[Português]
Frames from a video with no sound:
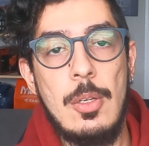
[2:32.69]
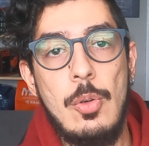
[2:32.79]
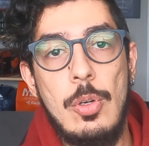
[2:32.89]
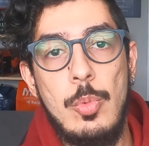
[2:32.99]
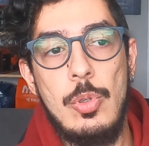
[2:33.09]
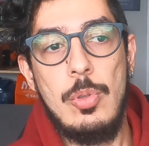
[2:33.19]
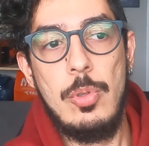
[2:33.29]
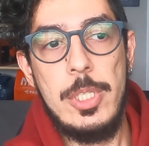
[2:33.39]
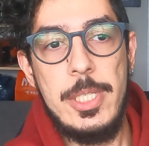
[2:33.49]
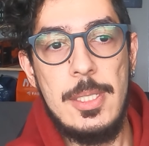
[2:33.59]

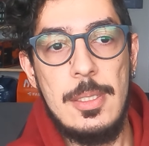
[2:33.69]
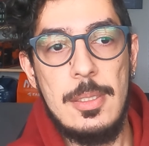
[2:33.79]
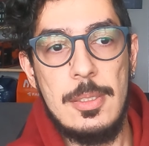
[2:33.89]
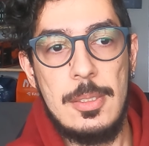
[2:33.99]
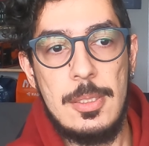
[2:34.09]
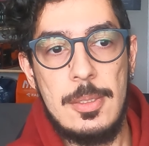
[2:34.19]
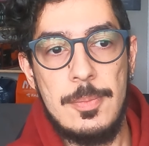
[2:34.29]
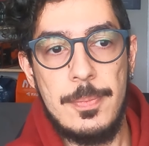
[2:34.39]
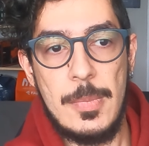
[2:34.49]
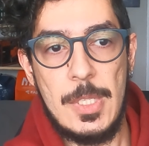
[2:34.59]
como eles
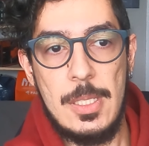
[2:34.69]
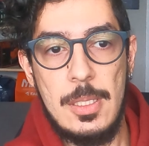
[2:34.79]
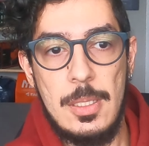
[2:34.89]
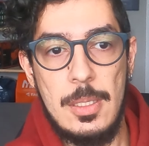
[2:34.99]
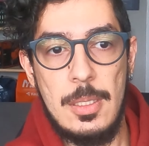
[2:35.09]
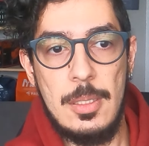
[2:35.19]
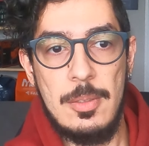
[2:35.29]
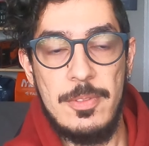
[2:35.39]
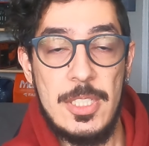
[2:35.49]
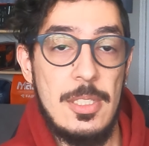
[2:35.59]
ah,
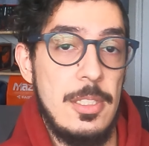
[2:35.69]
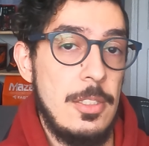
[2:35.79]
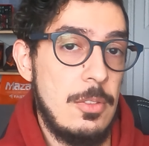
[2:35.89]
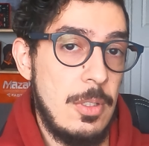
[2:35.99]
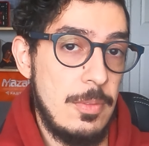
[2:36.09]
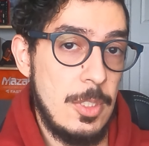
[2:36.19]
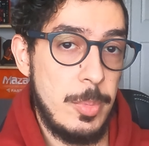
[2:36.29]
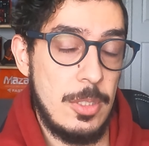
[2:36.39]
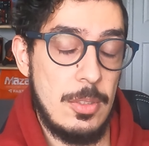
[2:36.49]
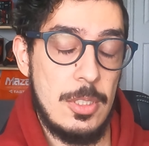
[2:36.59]
facilitam a vida
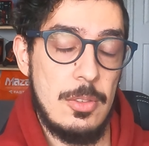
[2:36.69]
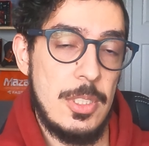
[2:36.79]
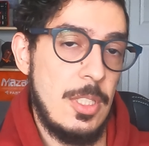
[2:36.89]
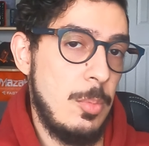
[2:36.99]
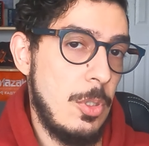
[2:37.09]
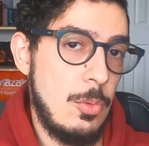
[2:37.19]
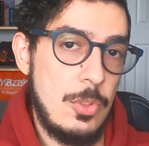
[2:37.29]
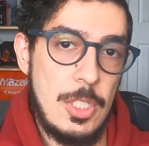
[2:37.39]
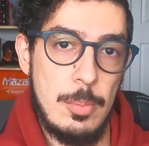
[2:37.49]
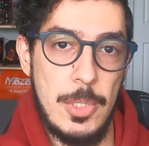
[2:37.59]
para nós. Eu recebi
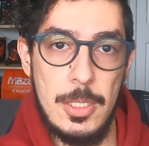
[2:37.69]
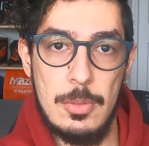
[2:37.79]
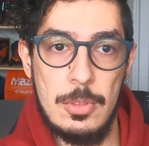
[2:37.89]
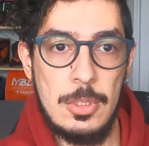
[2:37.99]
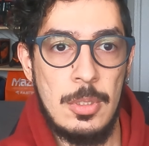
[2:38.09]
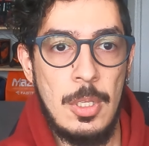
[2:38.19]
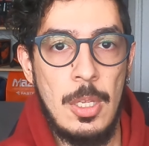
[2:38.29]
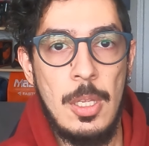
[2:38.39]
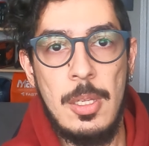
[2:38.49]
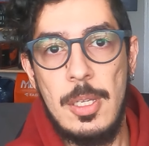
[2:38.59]
alguns e-mails
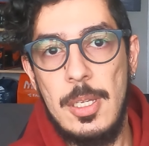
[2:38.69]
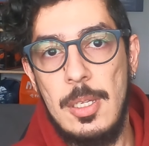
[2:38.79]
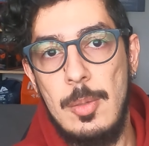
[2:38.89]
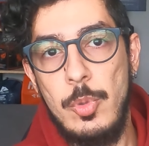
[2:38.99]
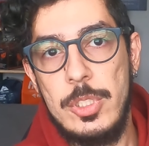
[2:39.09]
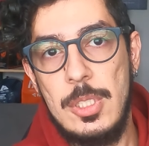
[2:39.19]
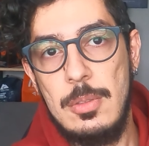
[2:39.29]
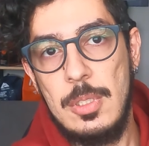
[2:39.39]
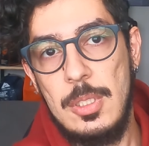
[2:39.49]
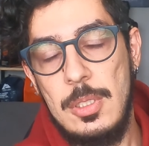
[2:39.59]
é,
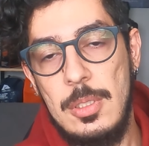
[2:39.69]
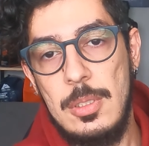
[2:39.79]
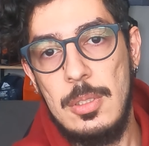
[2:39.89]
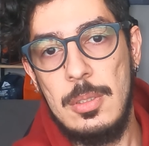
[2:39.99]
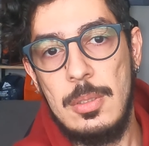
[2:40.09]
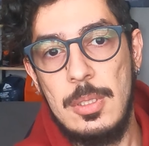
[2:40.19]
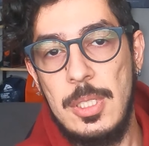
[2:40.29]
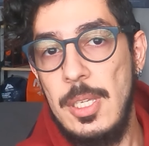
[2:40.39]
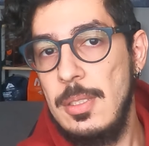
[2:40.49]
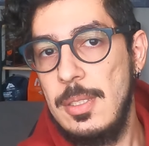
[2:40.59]
mostrando que
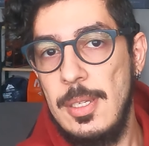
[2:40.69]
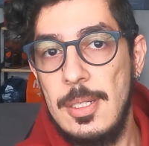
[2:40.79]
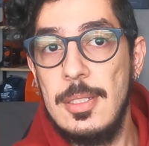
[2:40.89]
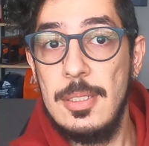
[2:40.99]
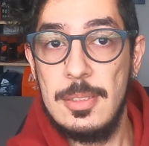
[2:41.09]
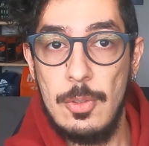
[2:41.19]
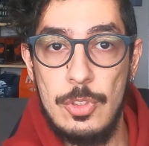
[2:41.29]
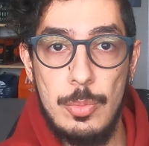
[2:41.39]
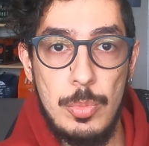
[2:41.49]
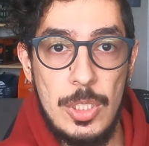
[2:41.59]
quem tem a credencial
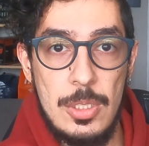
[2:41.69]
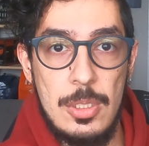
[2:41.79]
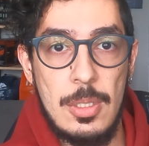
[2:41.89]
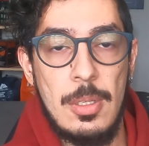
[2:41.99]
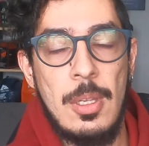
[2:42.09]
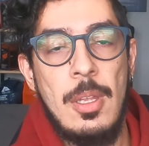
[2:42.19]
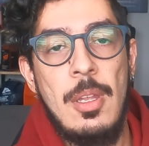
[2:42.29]
de mídia